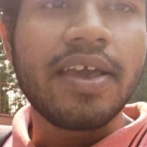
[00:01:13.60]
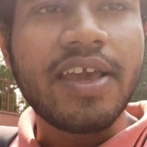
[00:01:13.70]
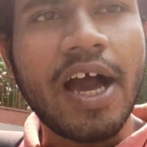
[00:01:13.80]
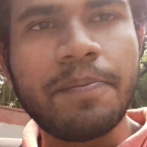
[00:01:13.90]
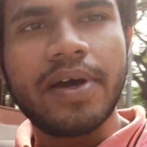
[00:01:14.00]

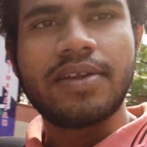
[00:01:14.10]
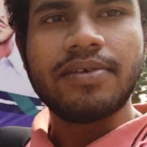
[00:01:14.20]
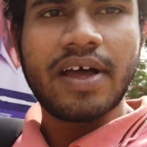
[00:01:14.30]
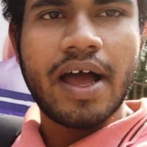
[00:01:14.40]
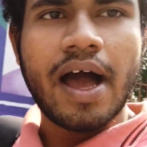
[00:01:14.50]
यहाँ
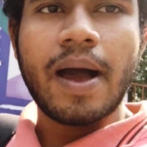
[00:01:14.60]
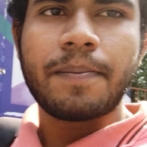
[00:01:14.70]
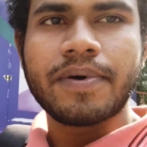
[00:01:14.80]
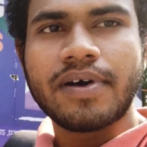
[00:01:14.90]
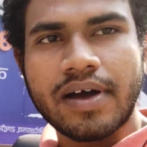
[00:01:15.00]
पर
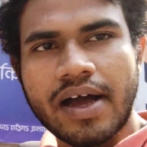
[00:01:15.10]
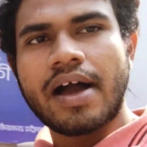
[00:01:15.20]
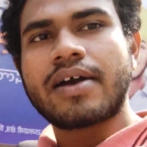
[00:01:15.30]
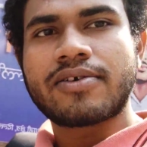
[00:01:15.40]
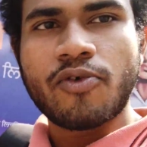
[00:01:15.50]
आप
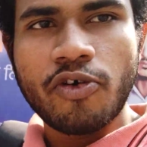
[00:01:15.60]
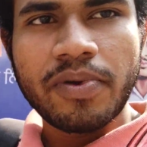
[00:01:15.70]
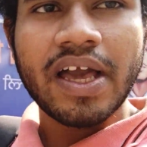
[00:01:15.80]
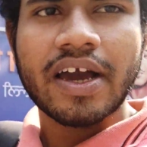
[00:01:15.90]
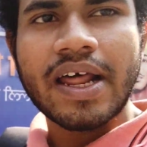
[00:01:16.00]
कोई
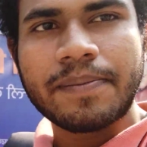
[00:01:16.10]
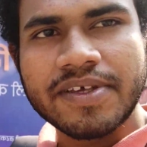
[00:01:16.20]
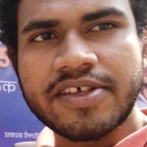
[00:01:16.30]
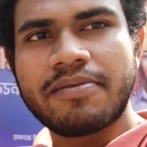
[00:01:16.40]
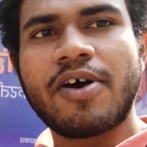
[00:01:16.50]
भी अगर
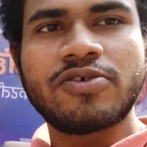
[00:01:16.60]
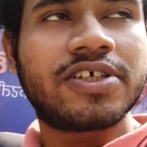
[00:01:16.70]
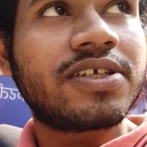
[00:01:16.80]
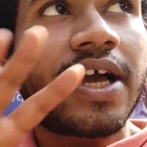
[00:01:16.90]
आपकी सेवा हो जैसे